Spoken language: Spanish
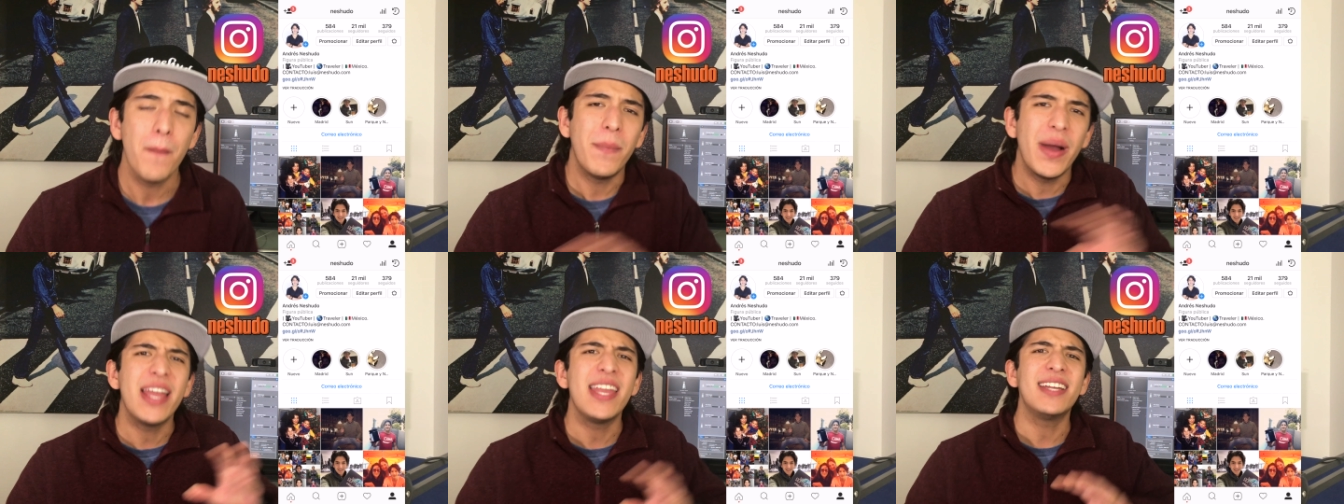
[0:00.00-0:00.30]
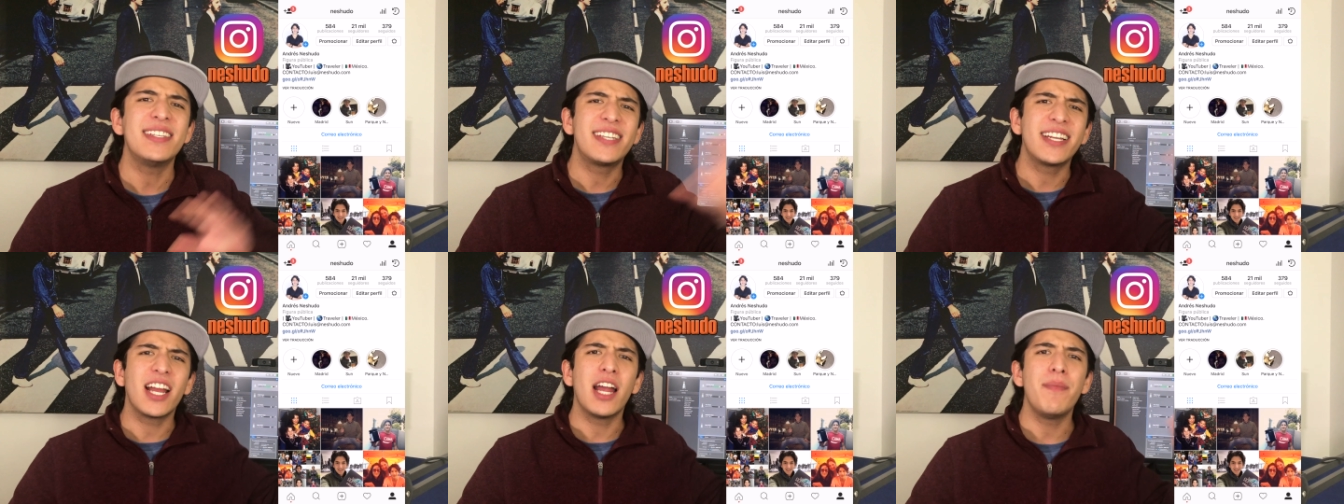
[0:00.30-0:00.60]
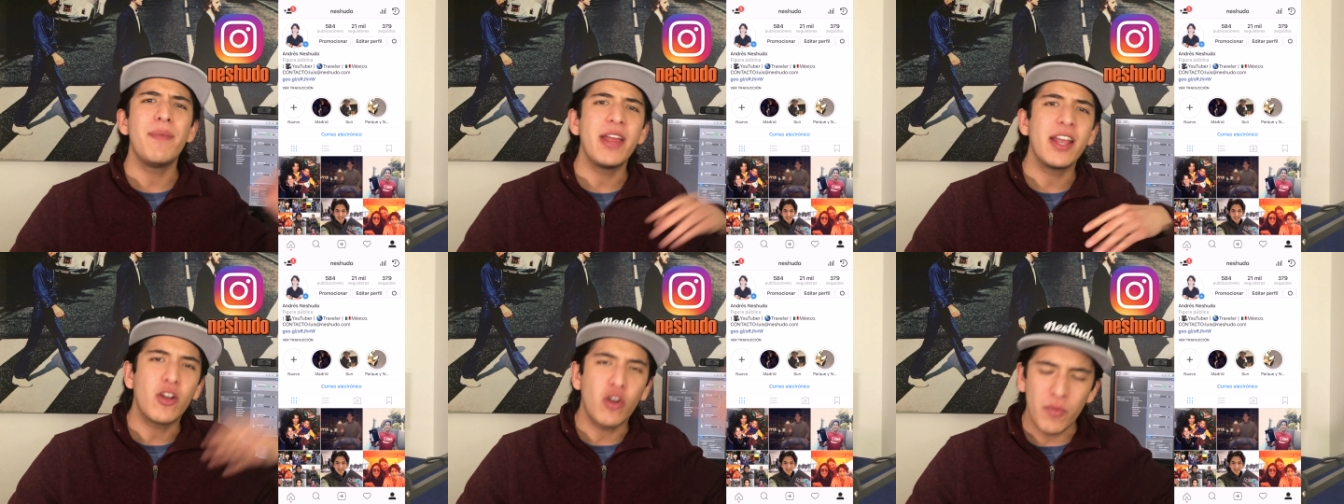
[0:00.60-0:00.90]
Vayan,
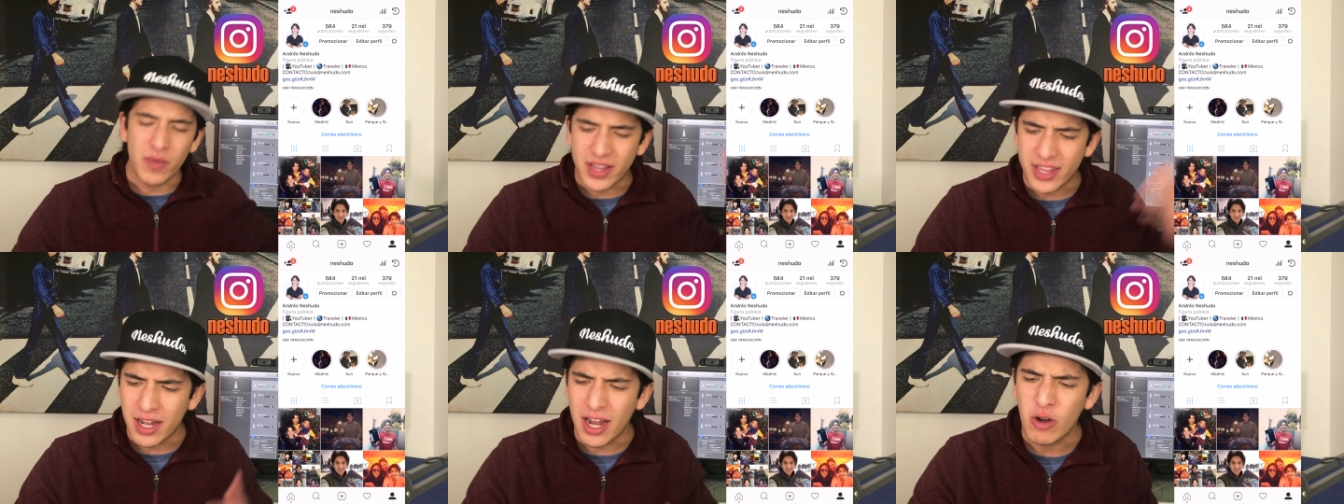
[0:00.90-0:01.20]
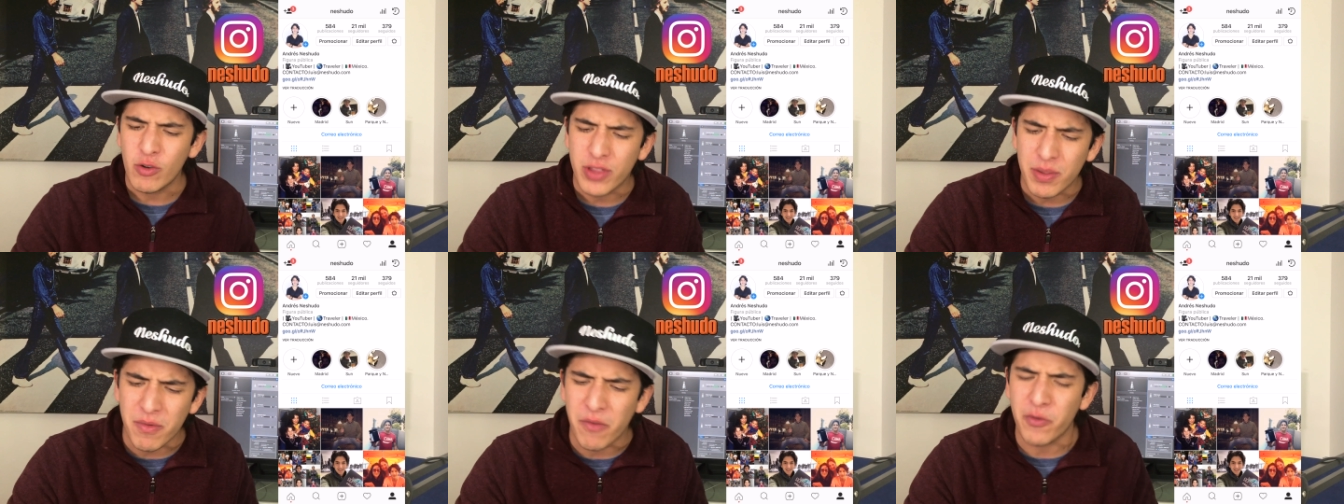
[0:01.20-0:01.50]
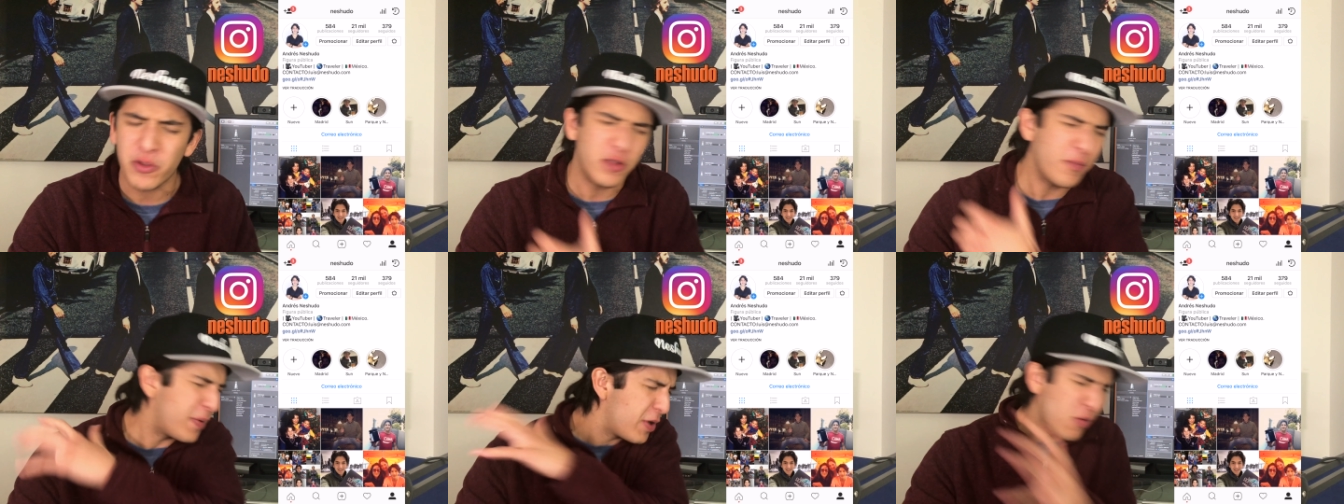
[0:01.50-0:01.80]
síganme y comenten la última
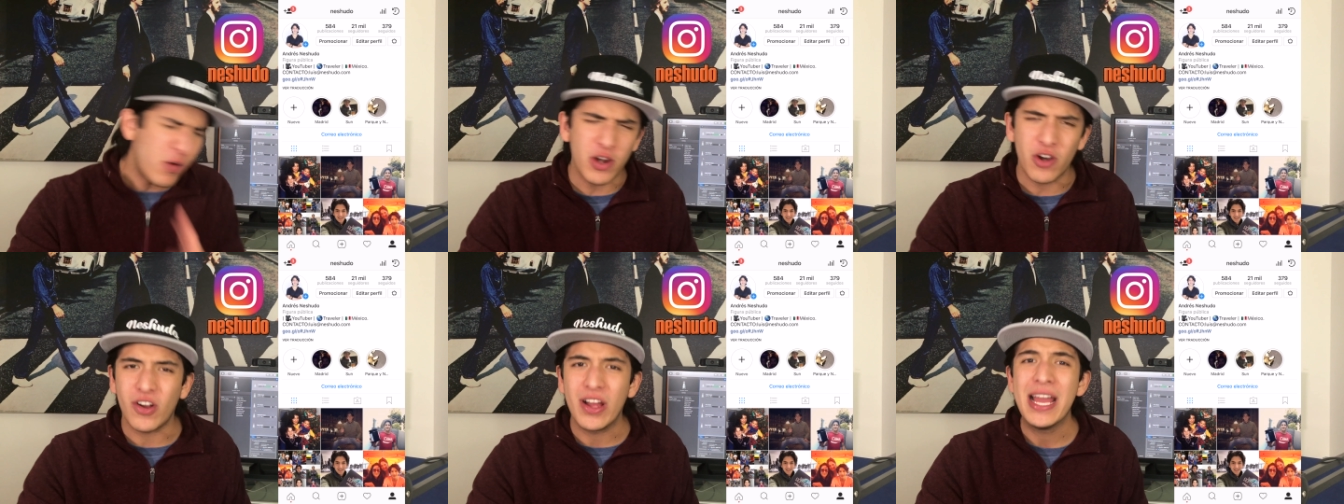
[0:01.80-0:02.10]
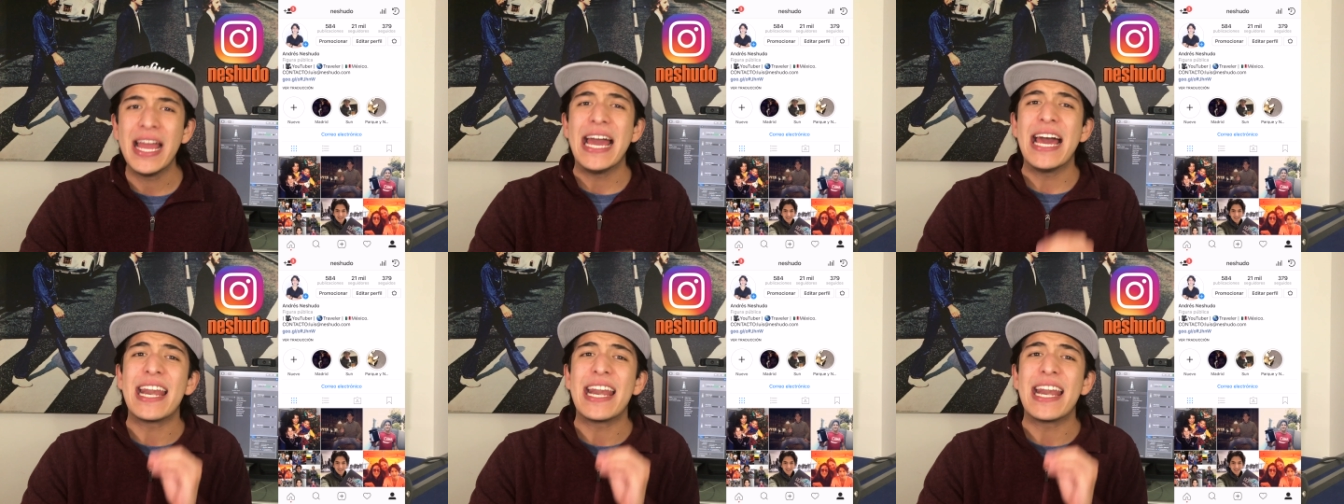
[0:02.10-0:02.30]
foto. Pero bueno,